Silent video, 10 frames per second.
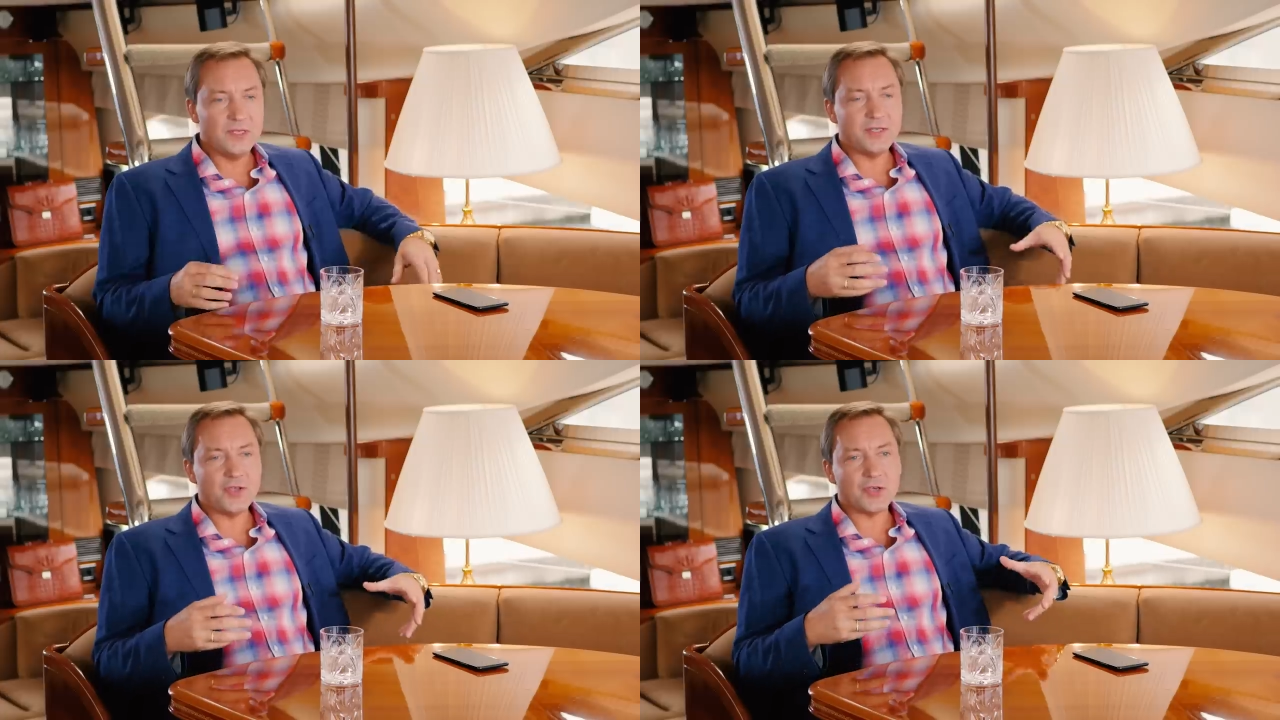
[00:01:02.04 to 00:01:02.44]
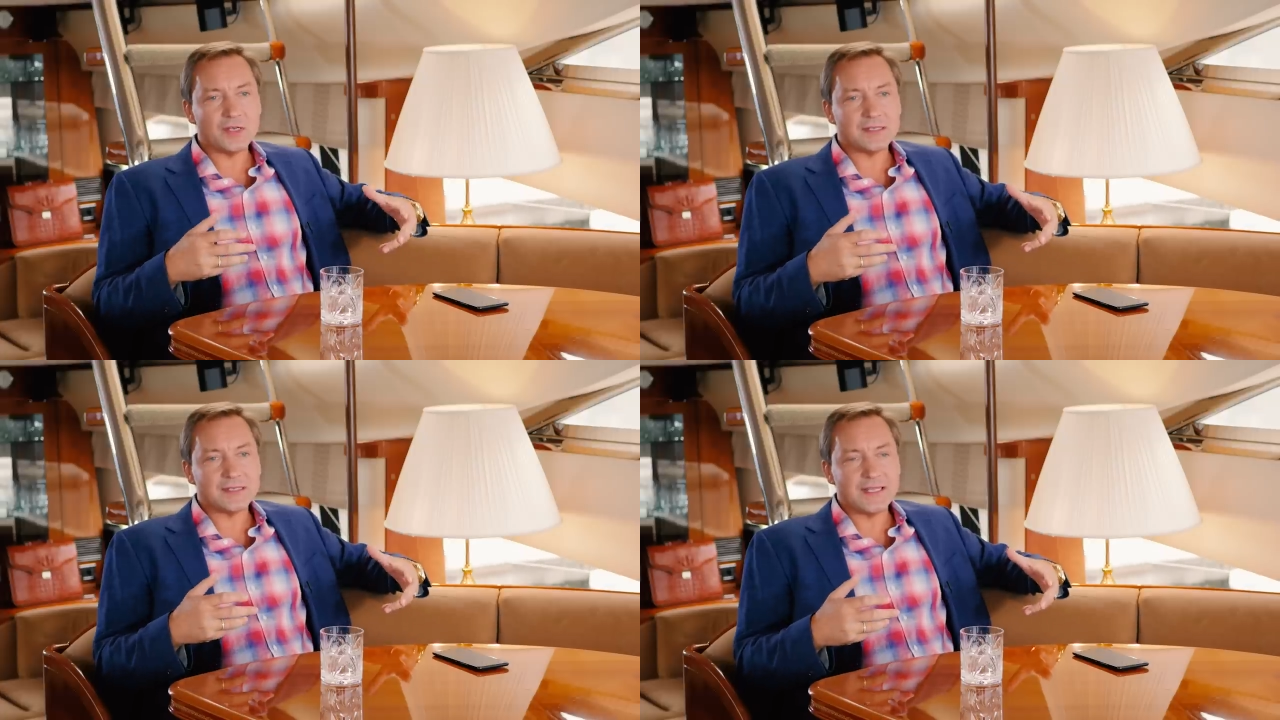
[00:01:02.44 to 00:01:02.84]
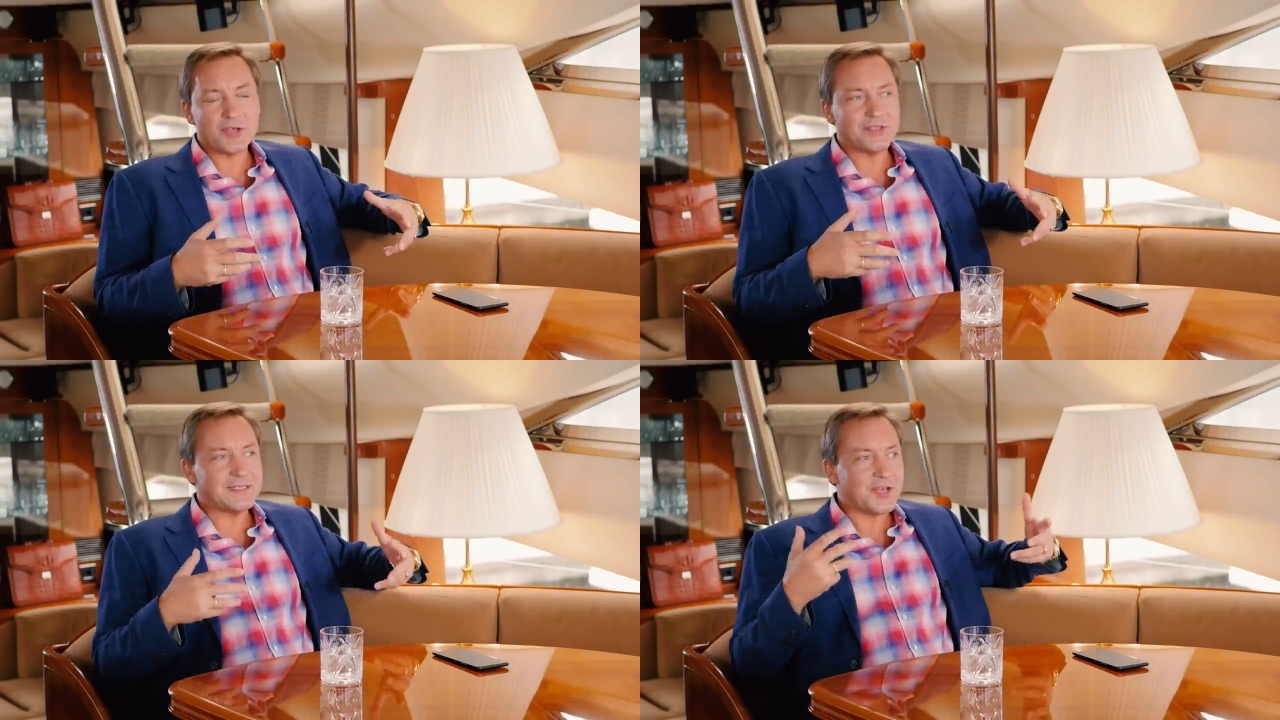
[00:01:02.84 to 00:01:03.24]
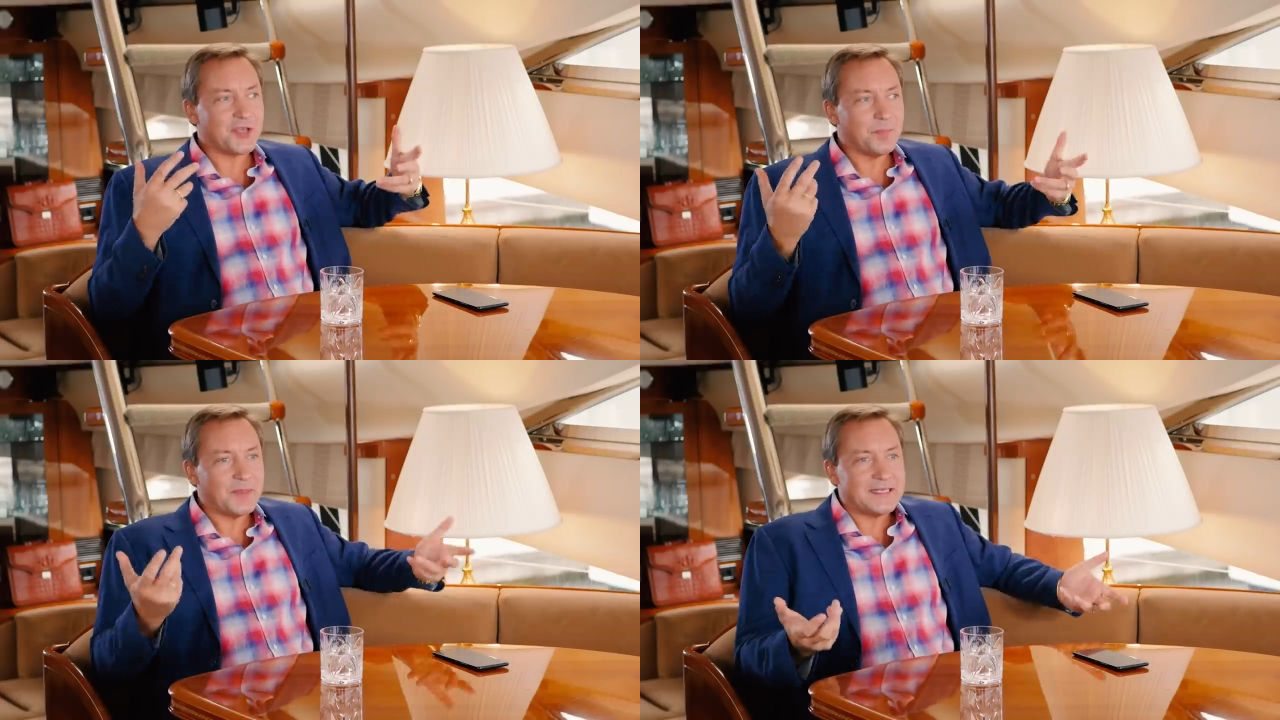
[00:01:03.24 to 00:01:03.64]
Мне сейчас даже
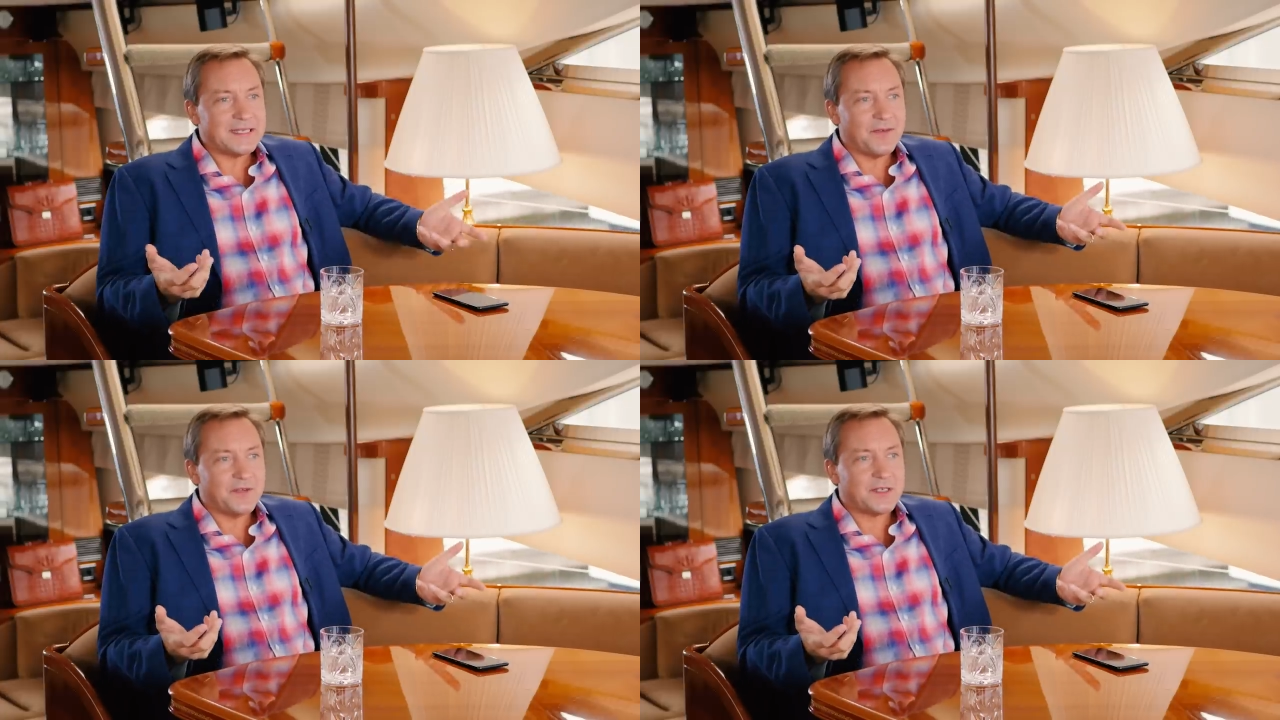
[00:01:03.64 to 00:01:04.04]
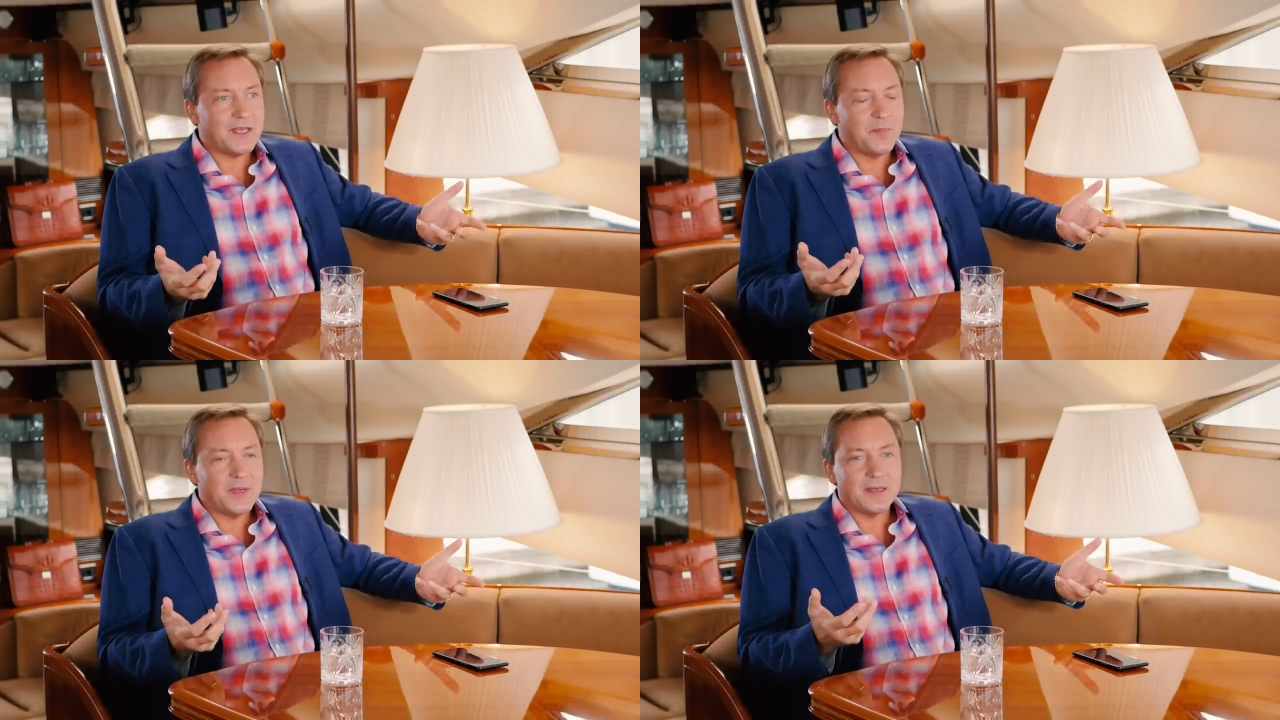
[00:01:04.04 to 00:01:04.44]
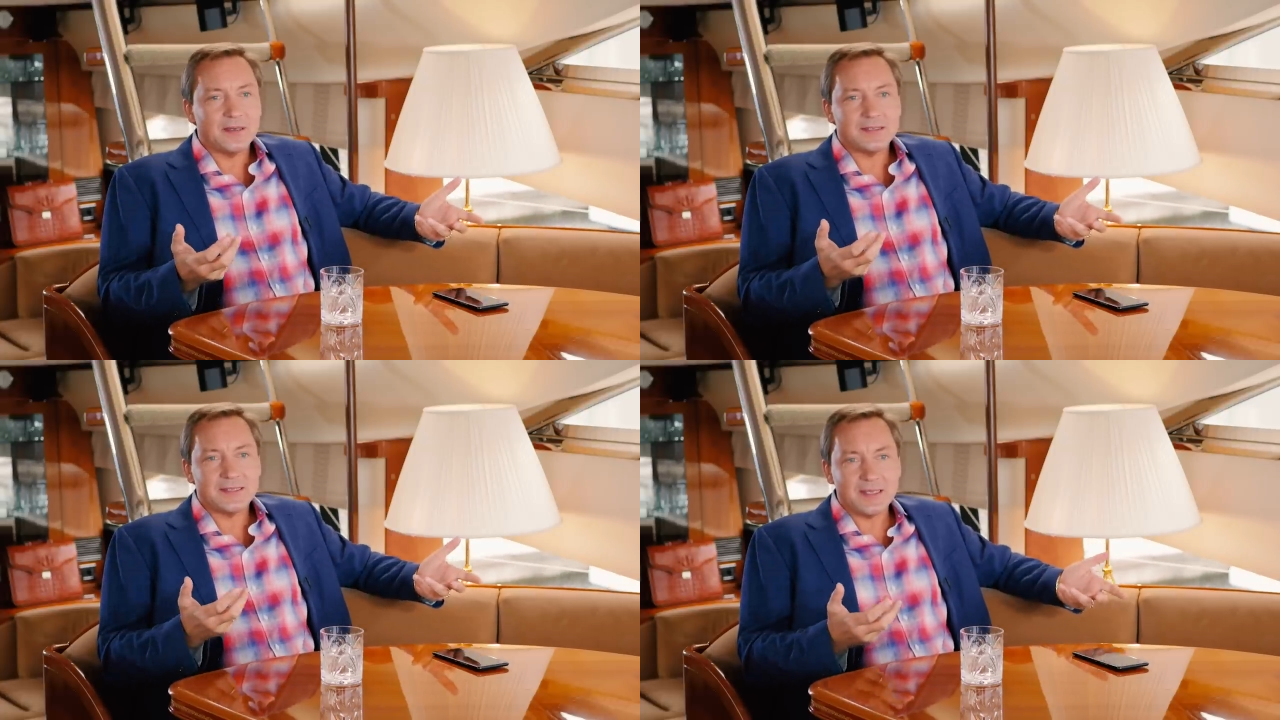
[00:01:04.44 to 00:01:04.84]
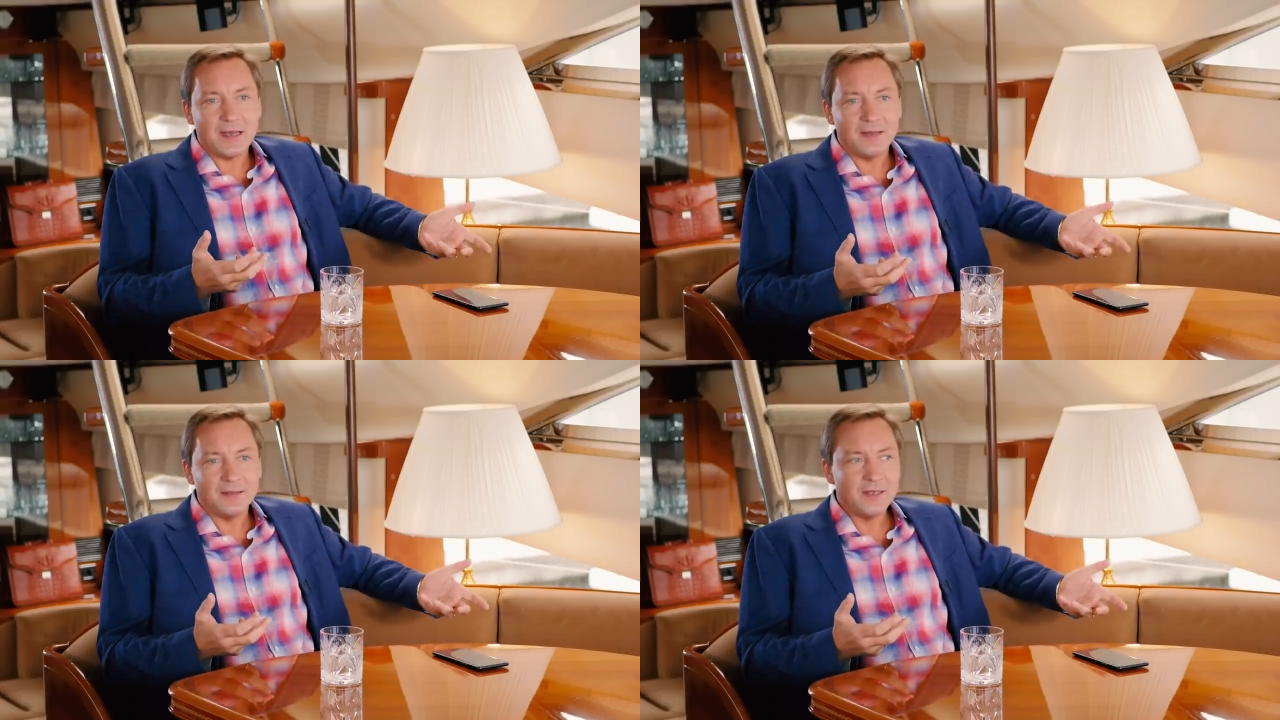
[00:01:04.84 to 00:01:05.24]
страшно представить, кем бы я
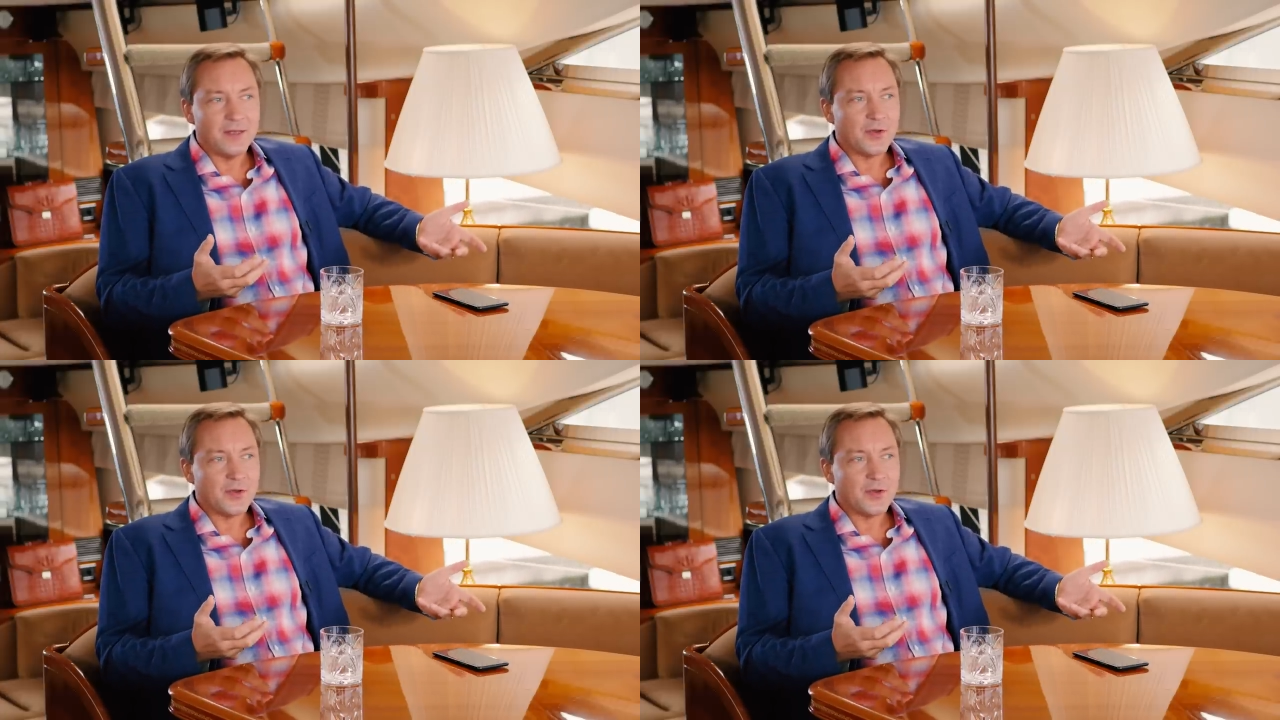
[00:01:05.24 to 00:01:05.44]
стал,